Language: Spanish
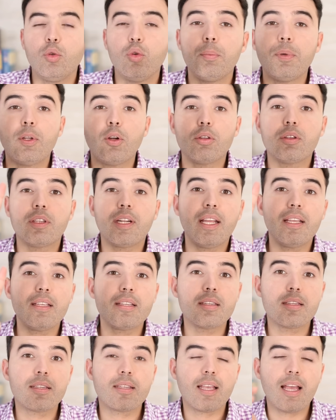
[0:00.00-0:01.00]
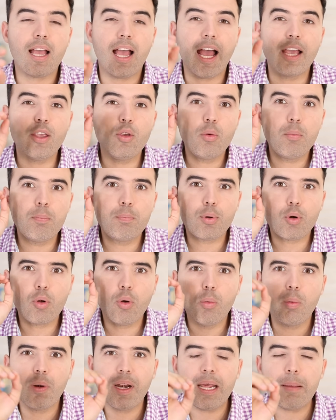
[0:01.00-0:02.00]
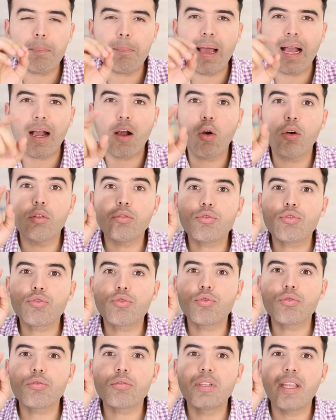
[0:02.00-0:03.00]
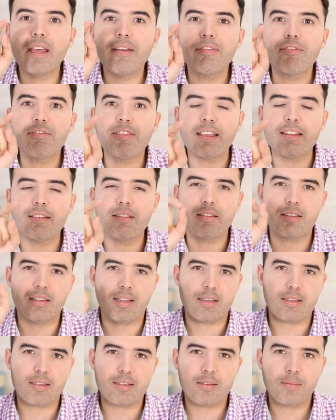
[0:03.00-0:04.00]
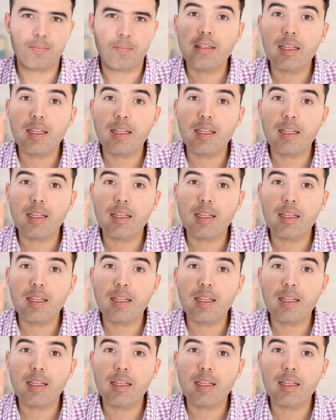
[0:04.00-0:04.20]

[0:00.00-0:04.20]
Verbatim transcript: Número 3. Hay un problema con sus defensas.